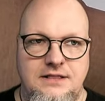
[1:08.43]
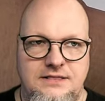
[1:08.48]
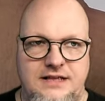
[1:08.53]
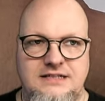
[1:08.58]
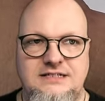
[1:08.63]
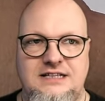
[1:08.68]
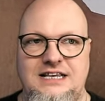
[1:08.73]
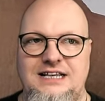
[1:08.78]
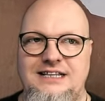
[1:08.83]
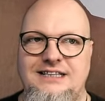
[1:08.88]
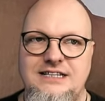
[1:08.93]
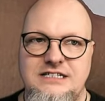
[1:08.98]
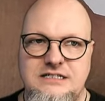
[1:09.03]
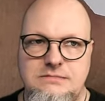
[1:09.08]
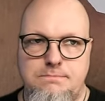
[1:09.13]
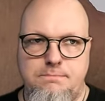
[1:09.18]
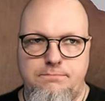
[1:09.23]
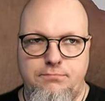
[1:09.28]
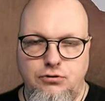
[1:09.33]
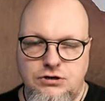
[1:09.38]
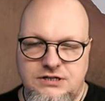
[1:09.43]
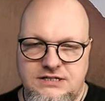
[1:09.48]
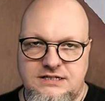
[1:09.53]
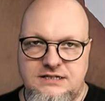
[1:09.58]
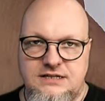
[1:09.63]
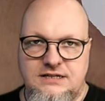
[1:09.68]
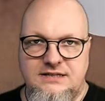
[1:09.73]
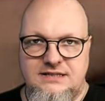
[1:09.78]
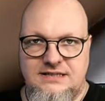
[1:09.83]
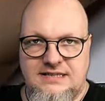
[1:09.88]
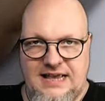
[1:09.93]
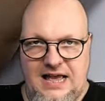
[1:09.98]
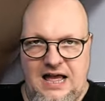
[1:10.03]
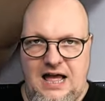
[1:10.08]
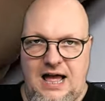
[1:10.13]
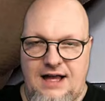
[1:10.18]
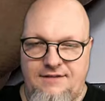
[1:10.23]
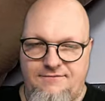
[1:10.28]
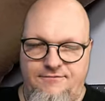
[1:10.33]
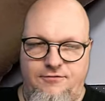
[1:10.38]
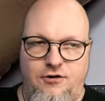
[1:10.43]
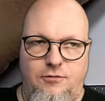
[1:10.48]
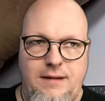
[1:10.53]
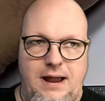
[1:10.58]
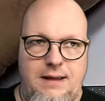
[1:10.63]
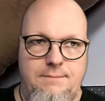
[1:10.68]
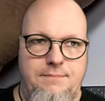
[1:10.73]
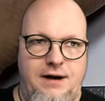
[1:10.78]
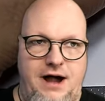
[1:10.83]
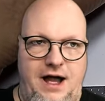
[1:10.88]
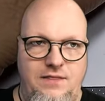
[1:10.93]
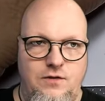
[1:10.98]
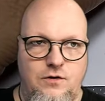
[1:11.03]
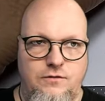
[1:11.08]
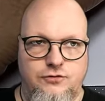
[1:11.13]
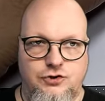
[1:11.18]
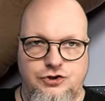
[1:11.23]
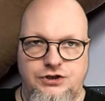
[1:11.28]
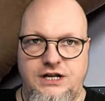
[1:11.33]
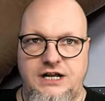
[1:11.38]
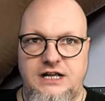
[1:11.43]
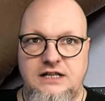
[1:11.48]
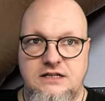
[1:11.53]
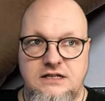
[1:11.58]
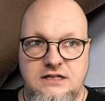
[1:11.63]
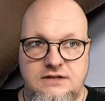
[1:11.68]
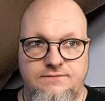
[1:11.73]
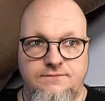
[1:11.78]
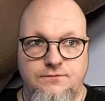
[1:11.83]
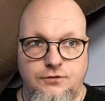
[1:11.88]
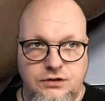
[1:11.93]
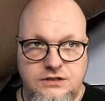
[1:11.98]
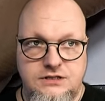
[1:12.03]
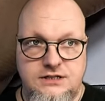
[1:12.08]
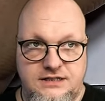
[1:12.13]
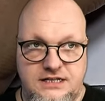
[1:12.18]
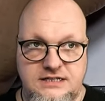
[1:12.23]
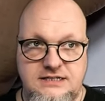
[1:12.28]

dass ich diesen Bus, der vor meinem Bahnhof stehen wird,